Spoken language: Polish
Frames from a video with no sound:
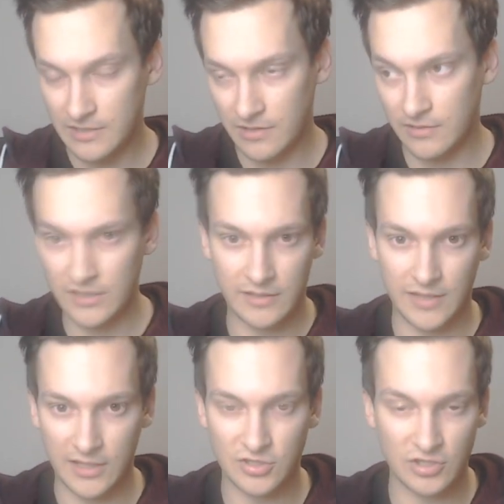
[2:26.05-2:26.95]
ten jeden,
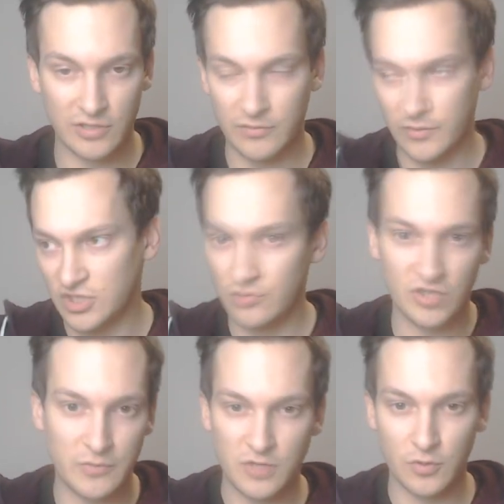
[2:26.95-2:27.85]
tak, że nie, nie będziemy
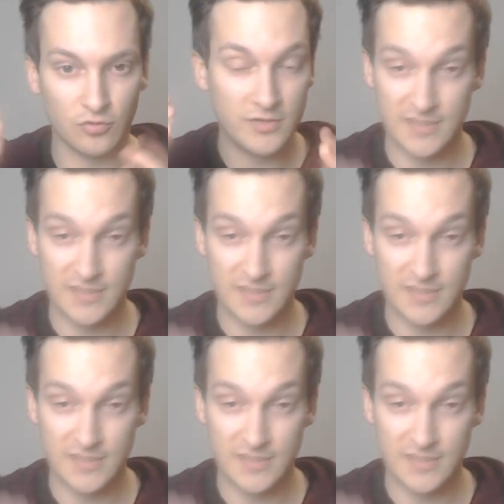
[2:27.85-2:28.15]
musieli mieć Mewtwo i